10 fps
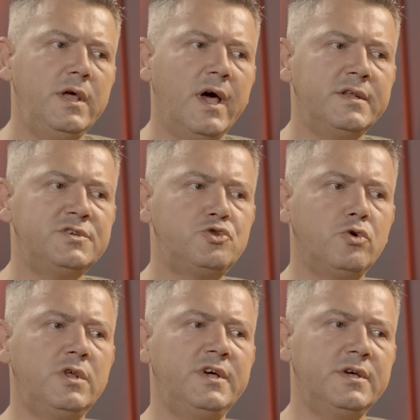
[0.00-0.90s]
Yani
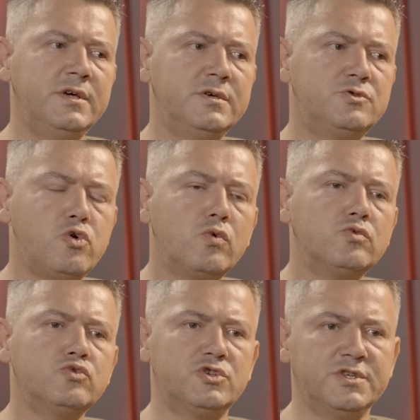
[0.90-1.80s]
şöyle e, çok
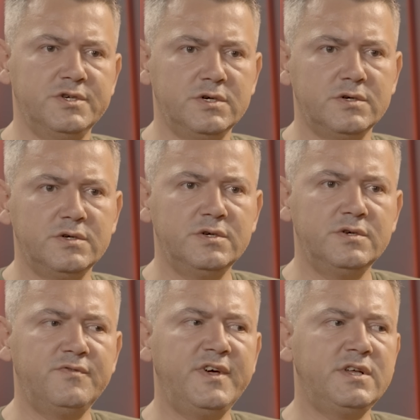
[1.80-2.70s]
uzadı
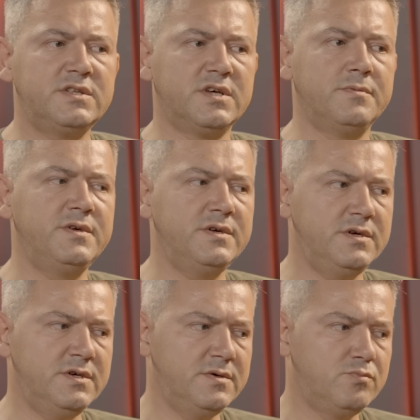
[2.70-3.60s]
e, ve tabii
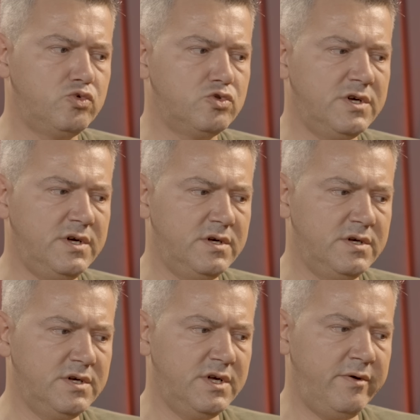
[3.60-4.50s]
e, burada
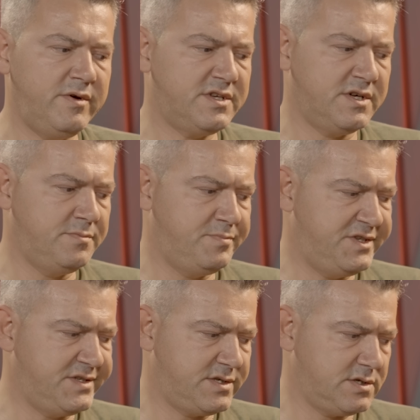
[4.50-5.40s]
evet hani
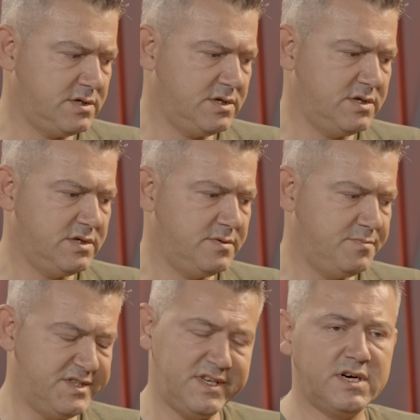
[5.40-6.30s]
biz
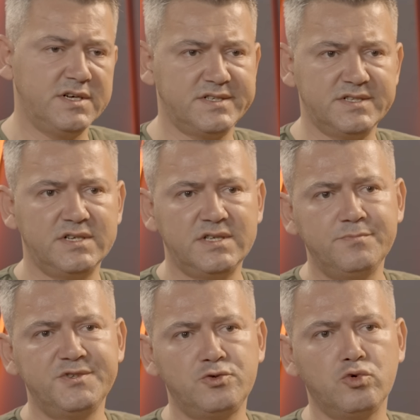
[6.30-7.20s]
bize kalsa zaten
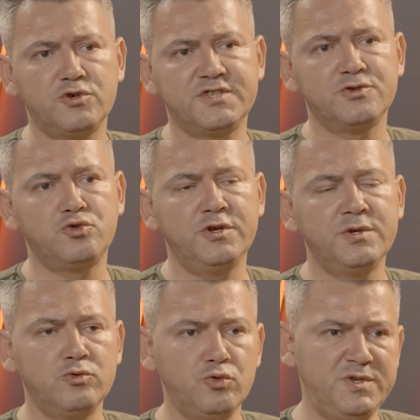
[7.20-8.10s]
biz çok kısa
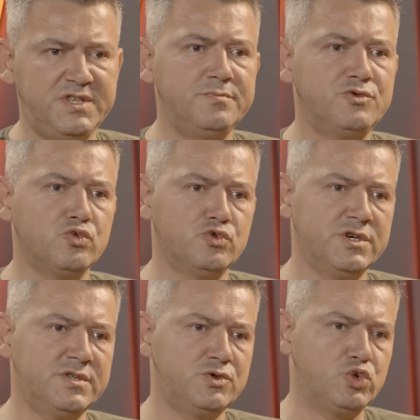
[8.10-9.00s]
sürede bunu bitirmiş
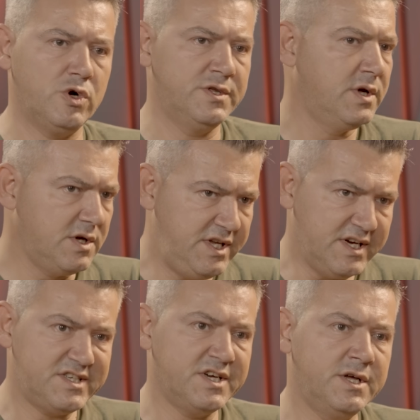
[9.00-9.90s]
olacaktık. Şu an
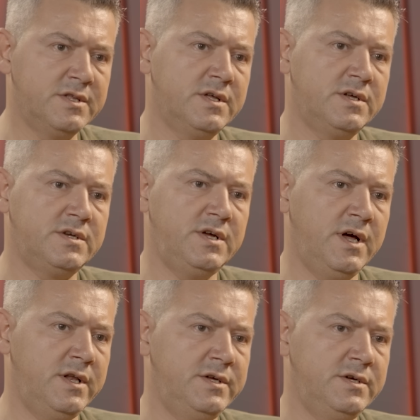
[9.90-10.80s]
yaşananlar
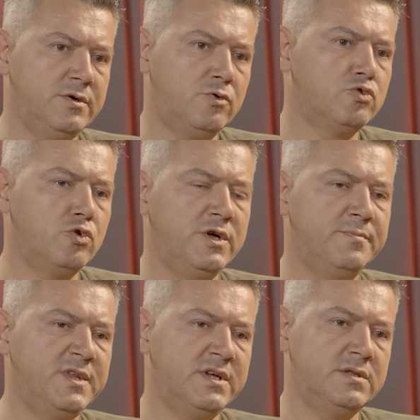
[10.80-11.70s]
yani o
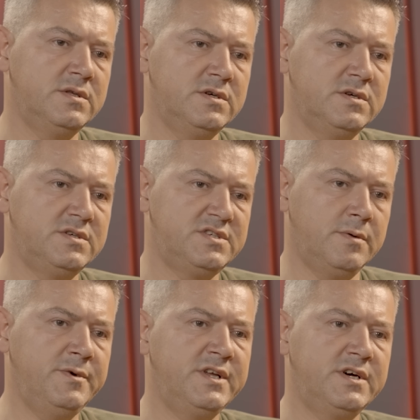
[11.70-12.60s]
dönemden işte
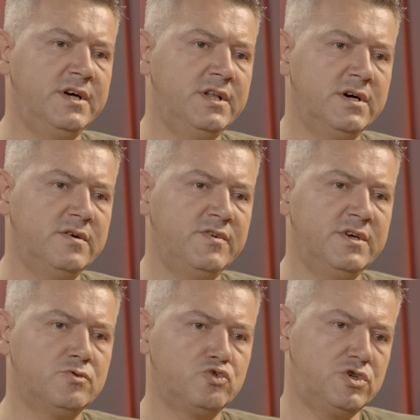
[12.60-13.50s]
Amerika ile
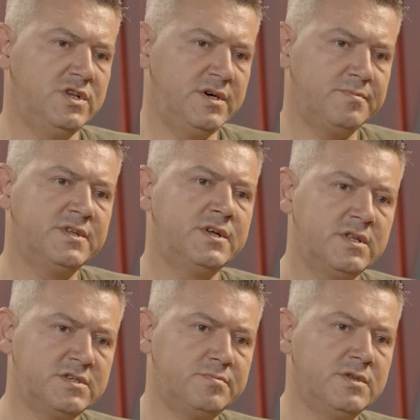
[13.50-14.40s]
ve Rusya ile yapılan
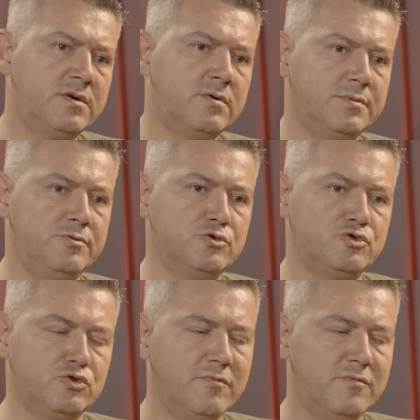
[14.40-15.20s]
anlaşmalar var biliyorsun.